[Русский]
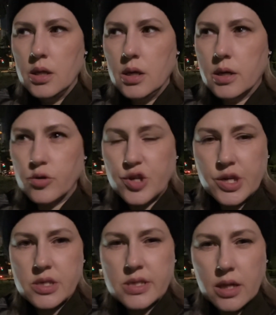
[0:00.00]
И,
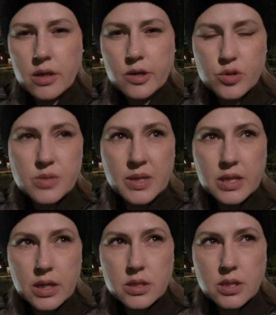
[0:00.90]
короче, я стала ее
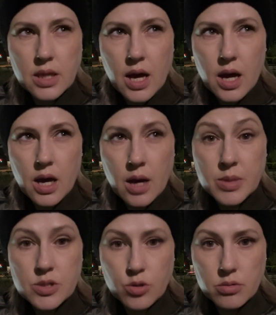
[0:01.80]
смотреть на
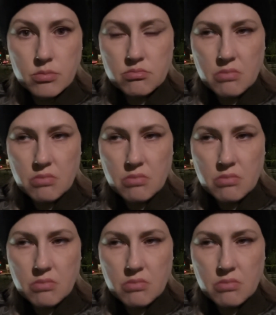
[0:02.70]
Amazon.